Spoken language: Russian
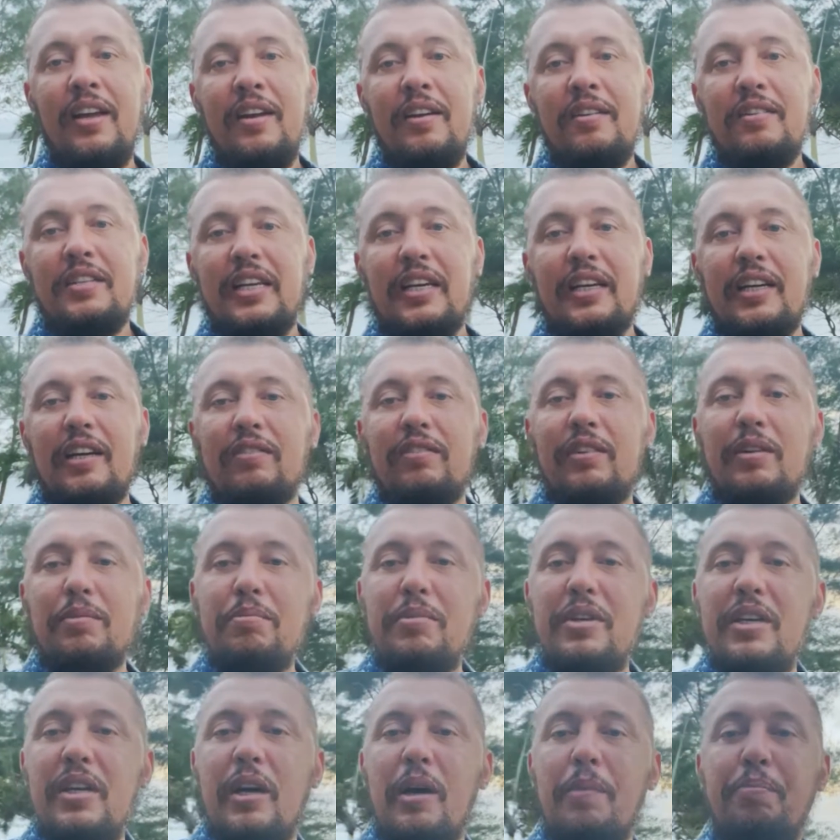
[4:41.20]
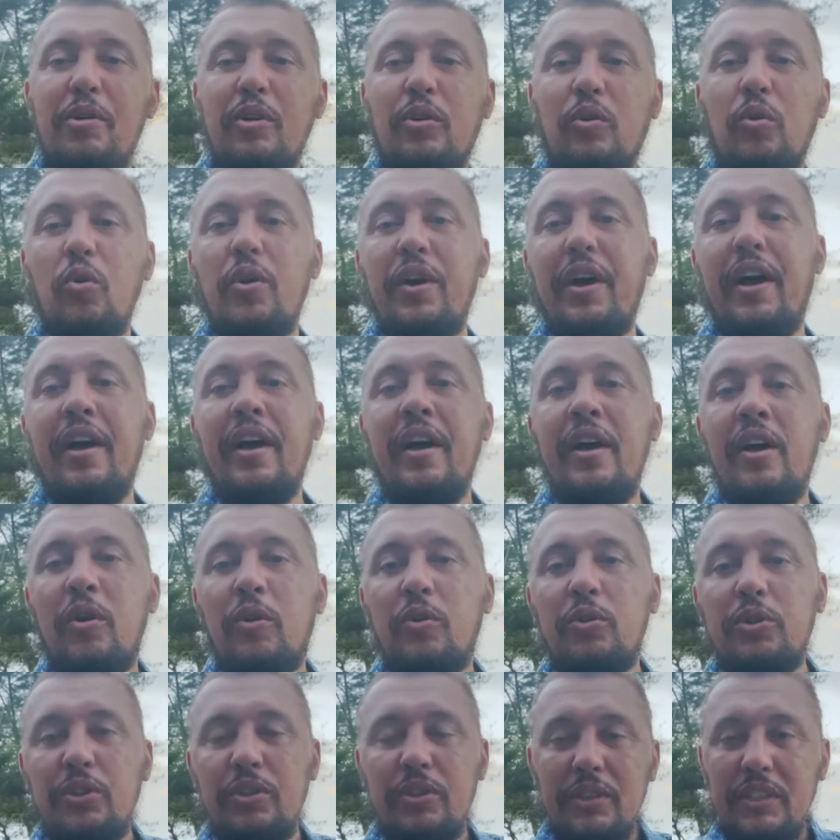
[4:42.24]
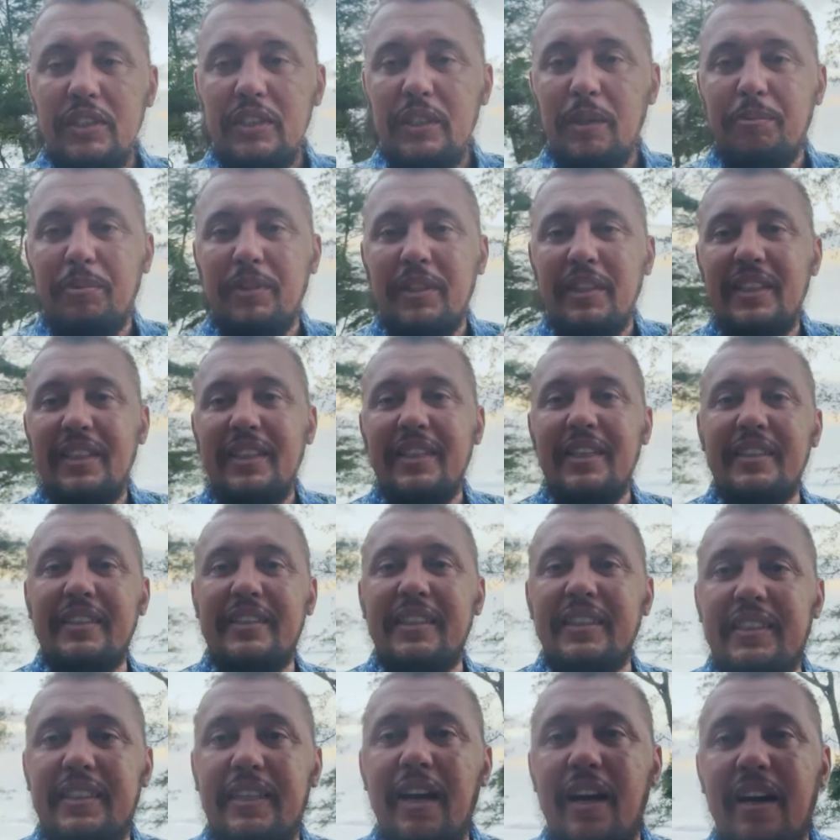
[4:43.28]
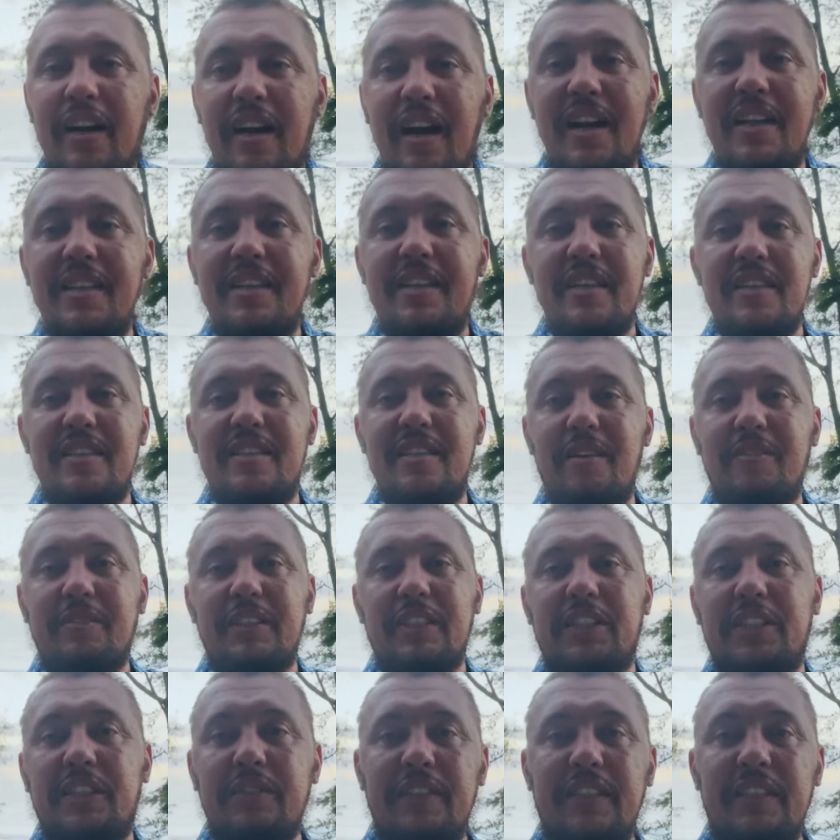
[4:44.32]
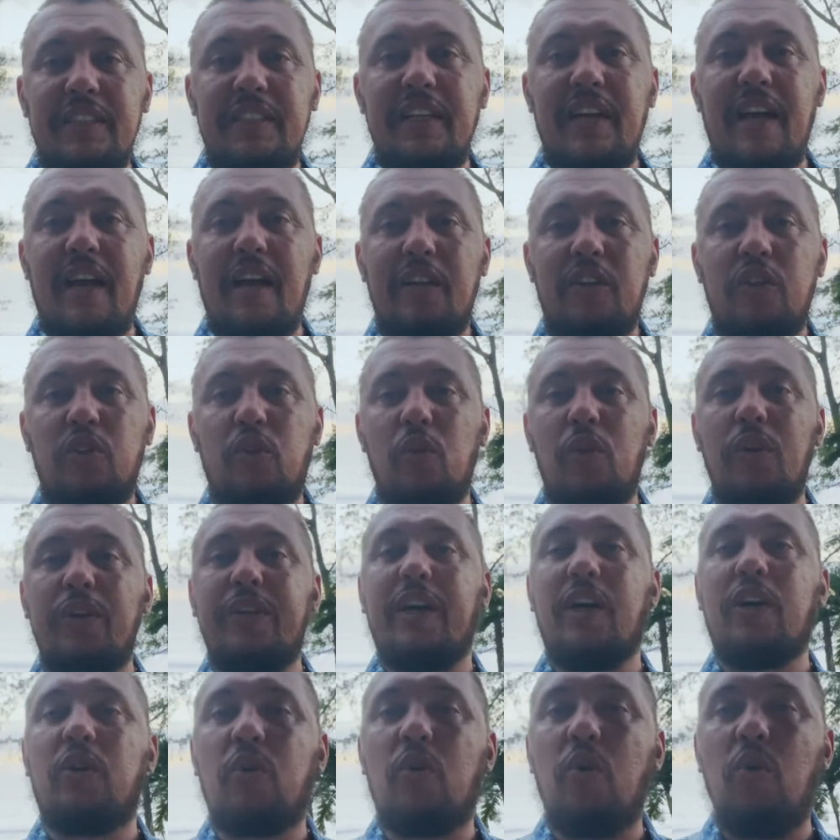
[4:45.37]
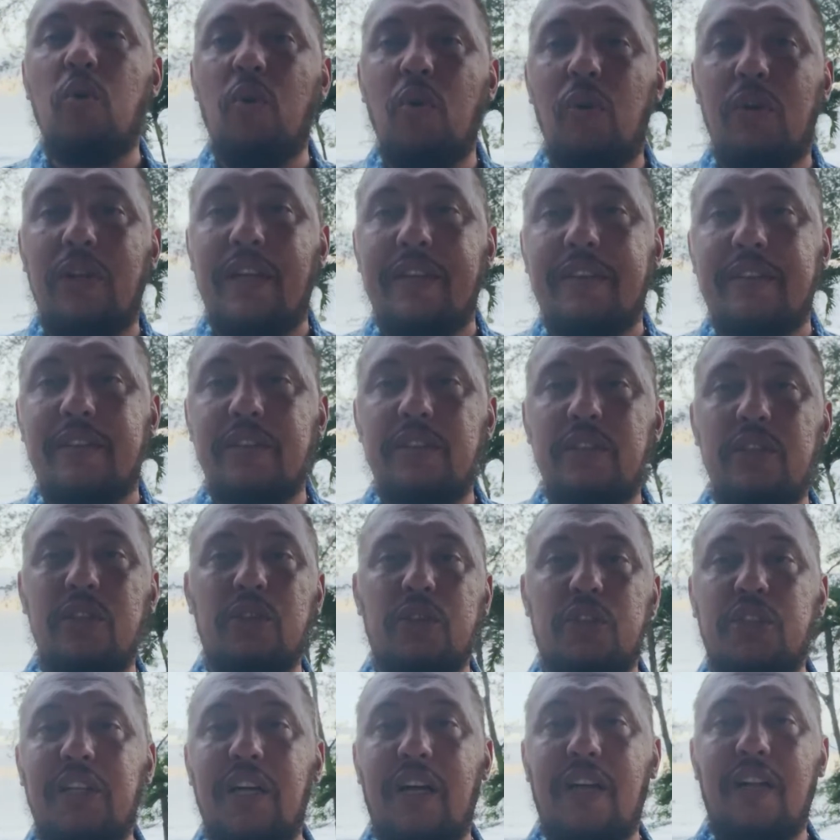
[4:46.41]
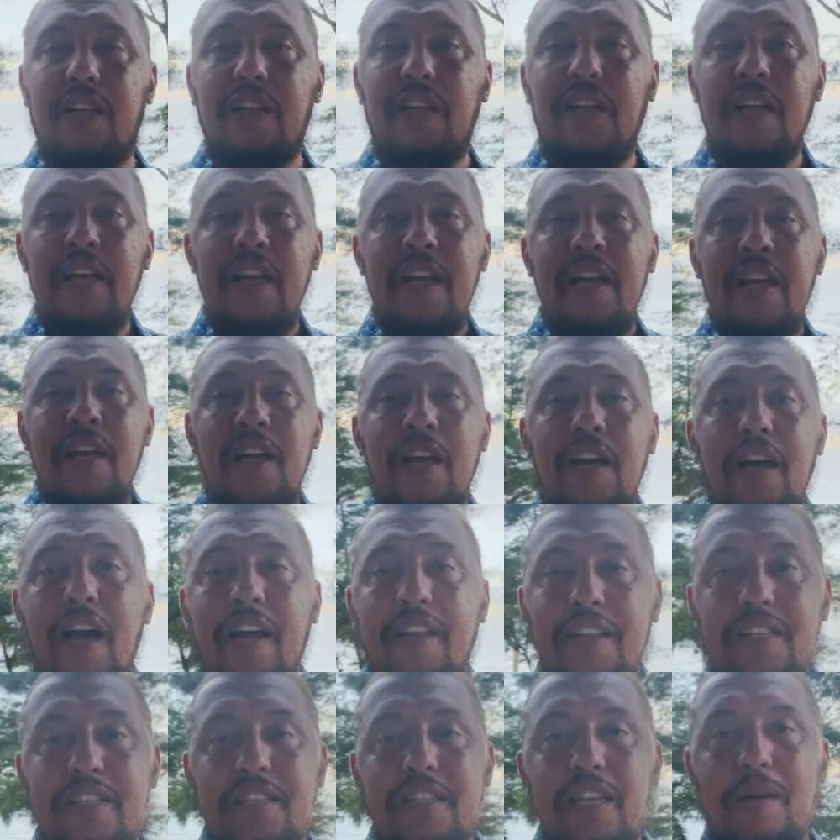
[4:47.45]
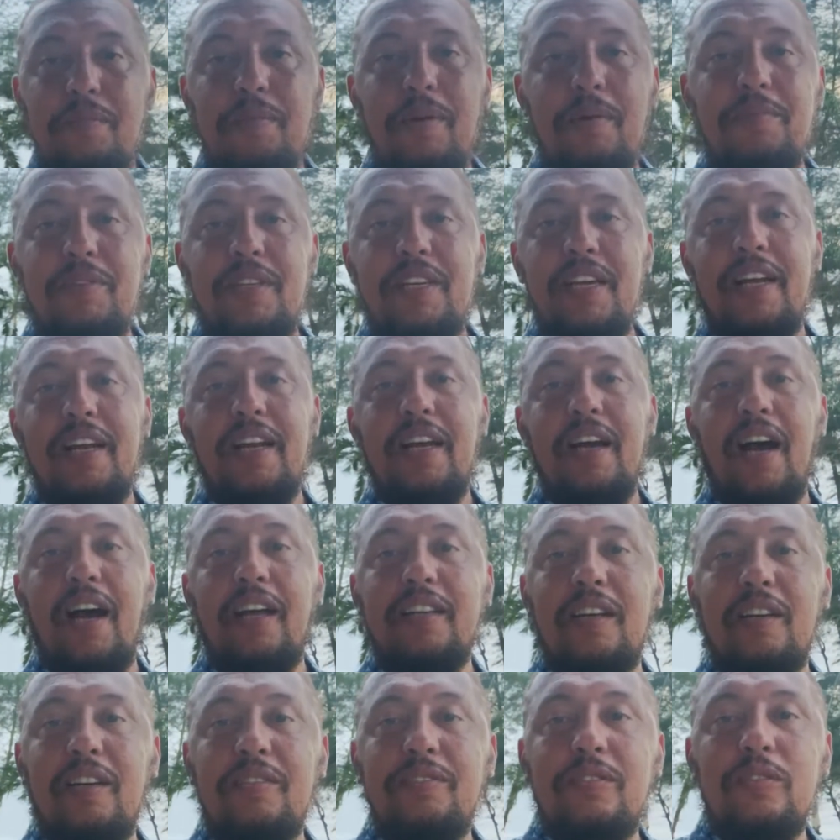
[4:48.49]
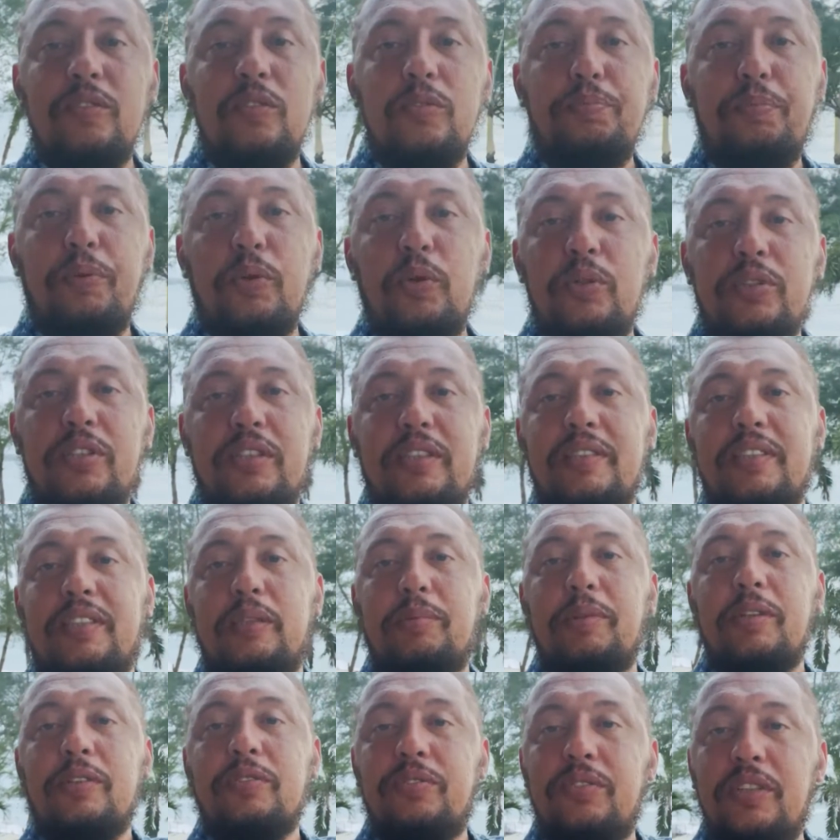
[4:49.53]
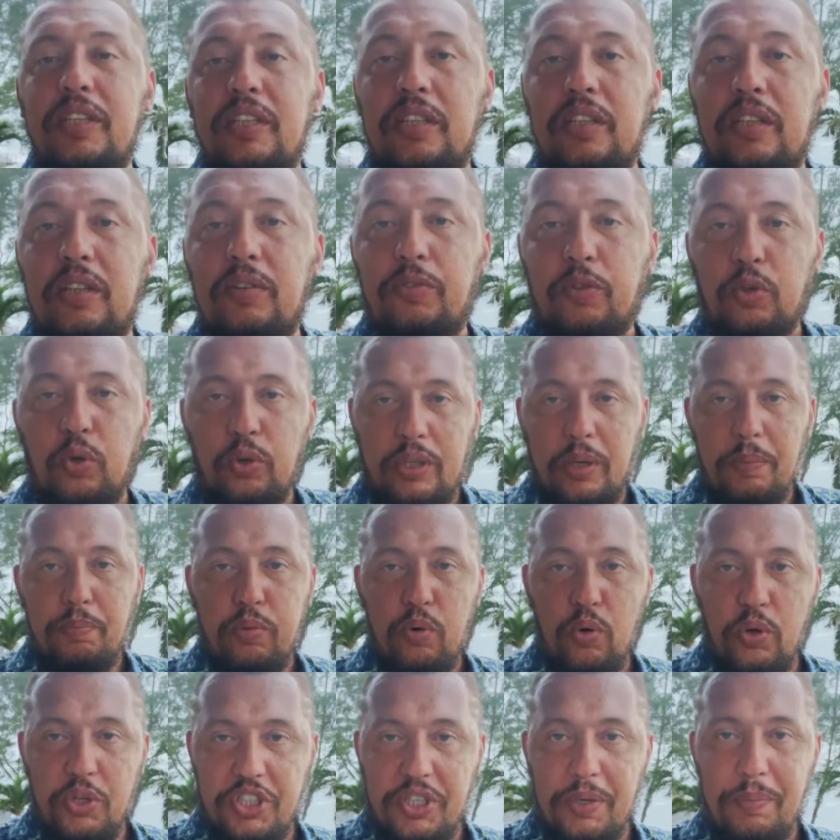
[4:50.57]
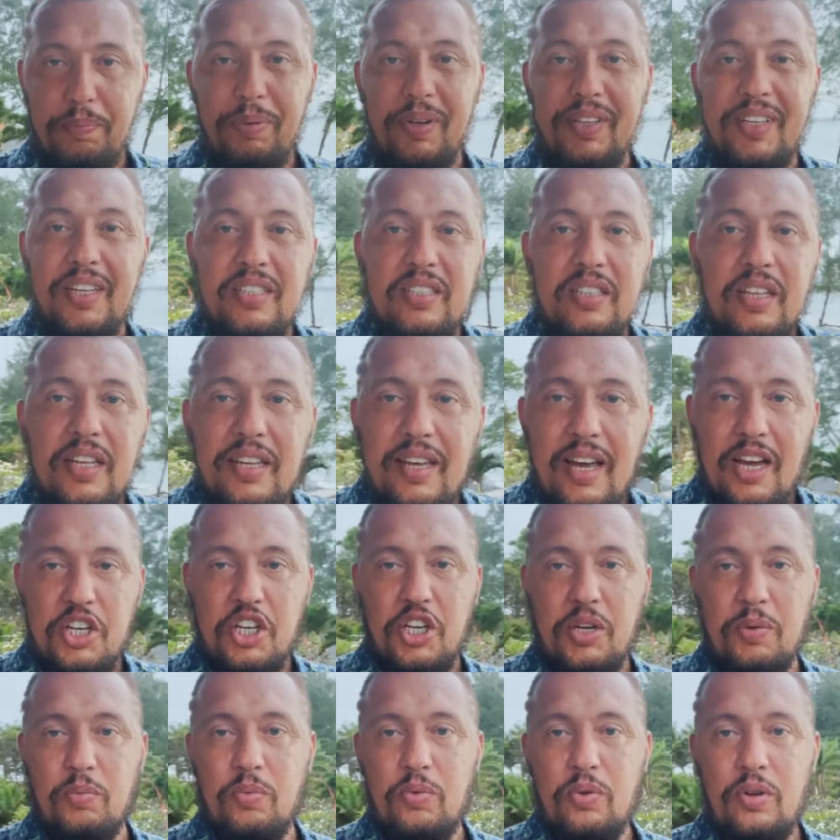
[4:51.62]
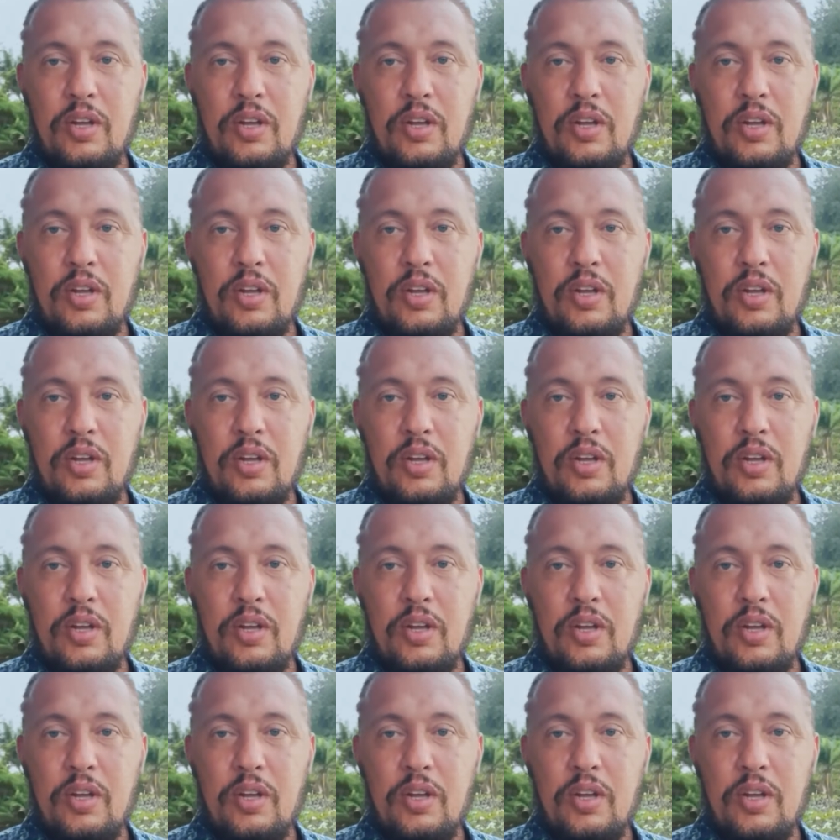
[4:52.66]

всякого мира, покоя. У нее не было никаких гарантий завтрашнего дня, только голод ее ждал. А на самом деле она просто в себя верила в руки Божьи по-настоящему.